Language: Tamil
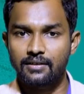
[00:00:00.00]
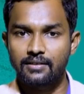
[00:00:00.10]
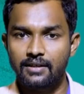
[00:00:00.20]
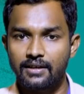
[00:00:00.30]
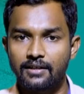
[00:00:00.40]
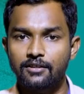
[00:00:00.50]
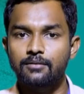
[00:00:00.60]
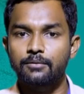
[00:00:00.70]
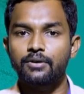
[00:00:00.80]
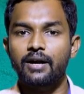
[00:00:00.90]
இந்த
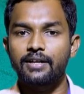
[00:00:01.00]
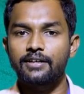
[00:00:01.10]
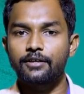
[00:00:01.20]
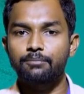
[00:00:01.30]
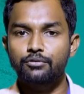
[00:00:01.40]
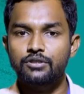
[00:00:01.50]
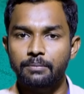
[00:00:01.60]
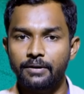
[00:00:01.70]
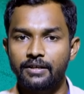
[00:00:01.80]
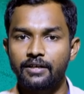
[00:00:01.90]
இடத்துக்கு மட்டும் அடிக்கடி பூஜை
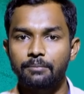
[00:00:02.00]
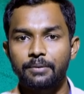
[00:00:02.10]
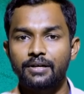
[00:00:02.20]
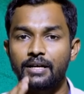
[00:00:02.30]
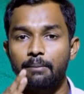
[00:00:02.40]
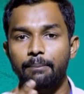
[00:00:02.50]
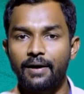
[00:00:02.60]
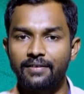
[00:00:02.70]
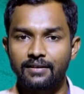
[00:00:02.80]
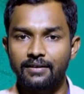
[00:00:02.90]
பண்ணிகிட்டே இருப்பார் நான்
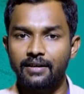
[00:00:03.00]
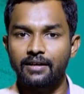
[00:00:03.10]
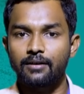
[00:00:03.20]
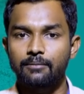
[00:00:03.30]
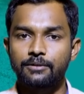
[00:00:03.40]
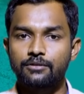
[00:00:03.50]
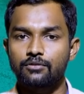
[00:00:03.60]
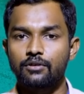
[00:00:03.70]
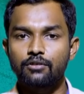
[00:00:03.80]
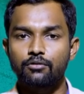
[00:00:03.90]
பார்த்துருக்கேன் அப்படின்னு
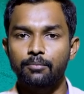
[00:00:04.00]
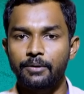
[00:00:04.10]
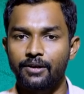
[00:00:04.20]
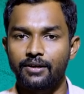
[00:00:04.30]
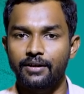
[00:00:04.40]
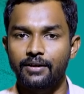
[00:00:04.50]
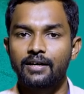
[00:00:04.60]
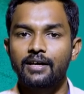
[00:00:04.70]
சொல்லி குறிப்பிட்டிருக்காரு